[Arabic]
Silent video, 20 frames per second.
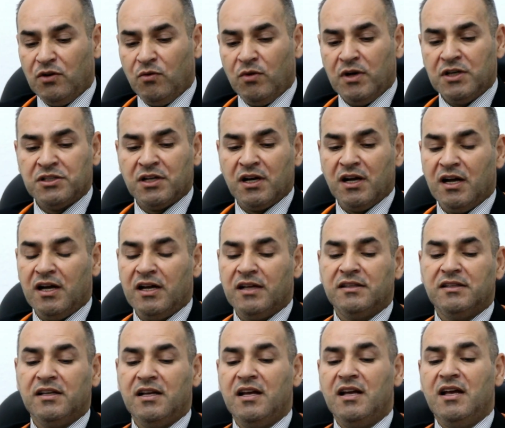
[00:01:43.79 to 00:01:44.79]
وإجراءات
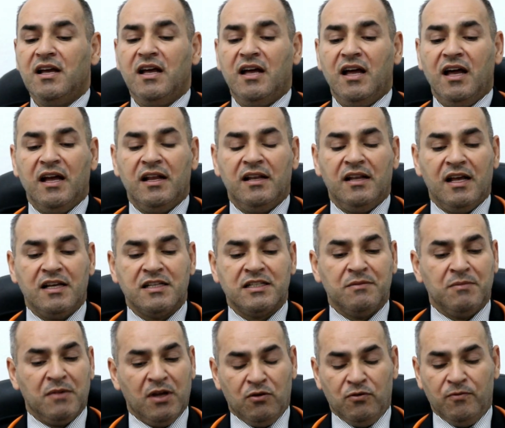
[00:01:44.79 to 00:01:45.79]

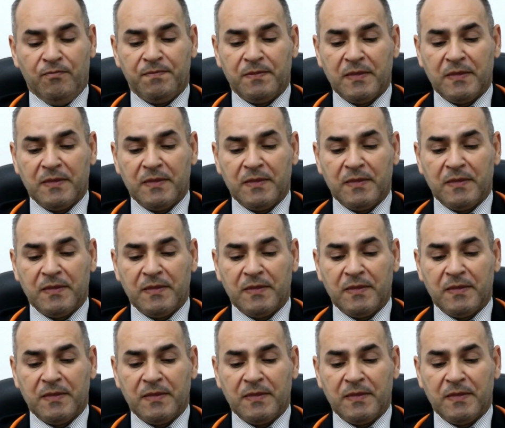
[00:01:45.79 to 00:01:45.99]
اللازم له